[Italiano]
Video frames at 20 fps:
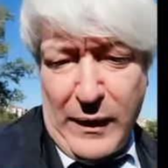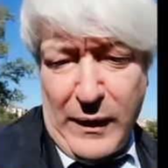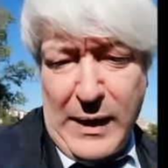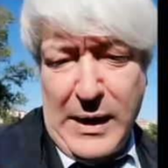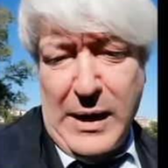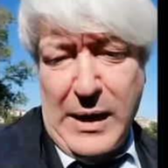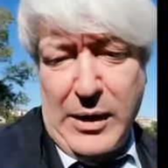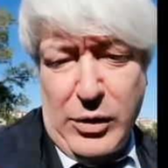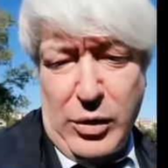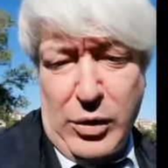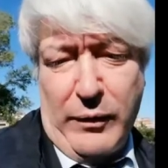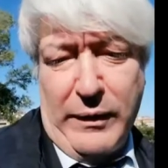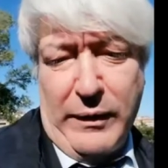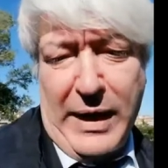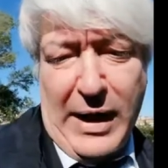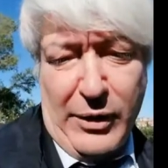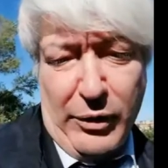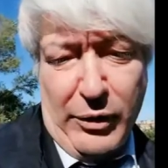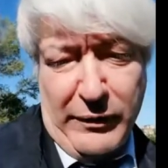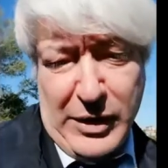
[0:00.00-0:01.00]
dove hanno
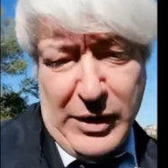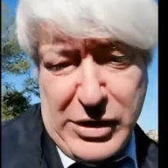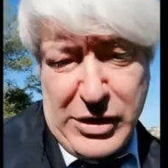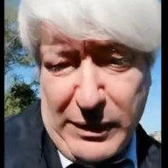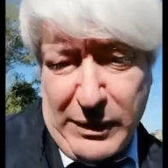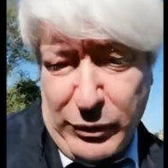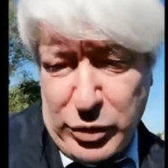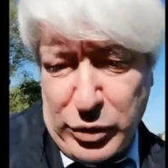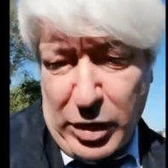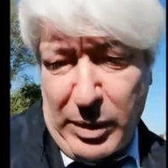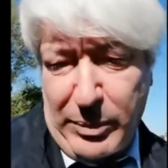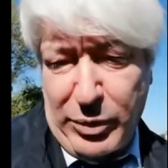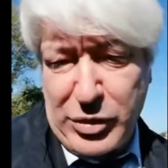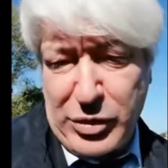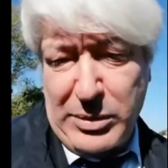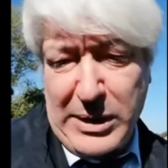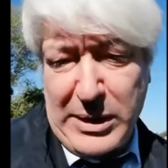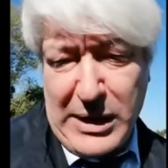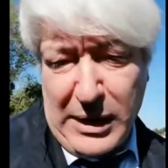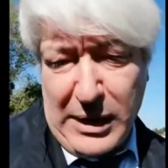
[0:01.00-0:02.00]
invece avuto la possibilità
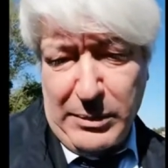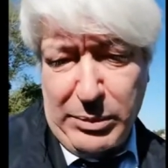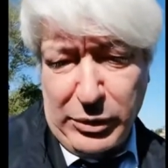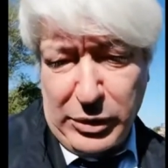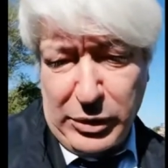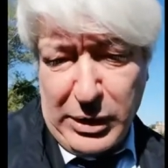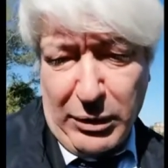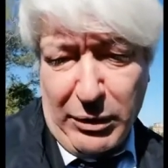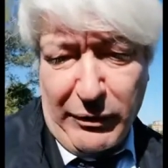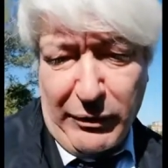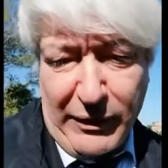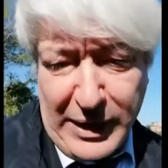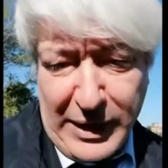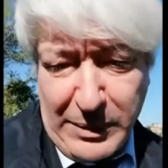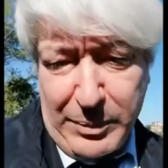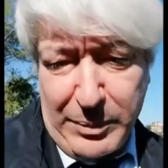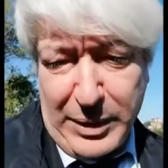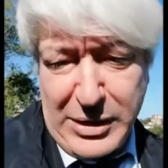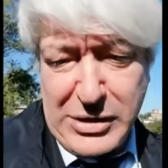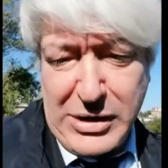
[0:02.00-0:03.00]
di poterlo fare in
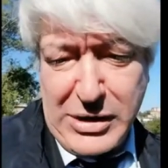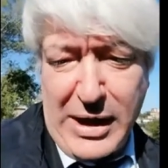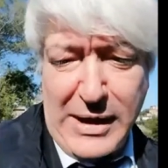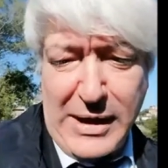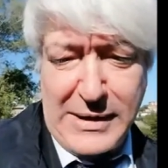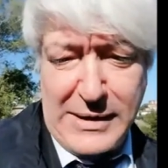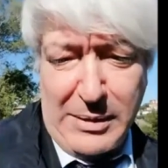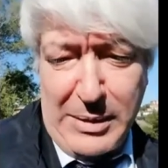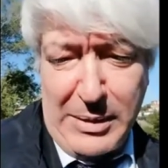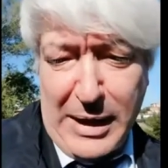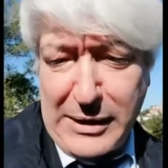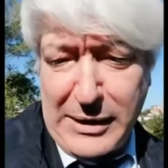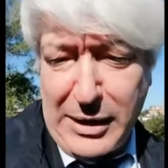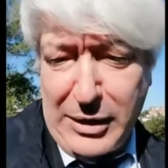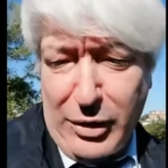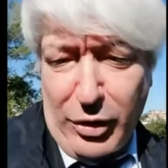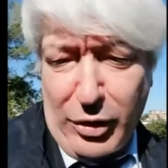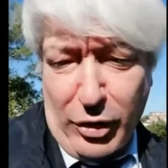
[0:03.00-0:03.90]
presenza, beati loro,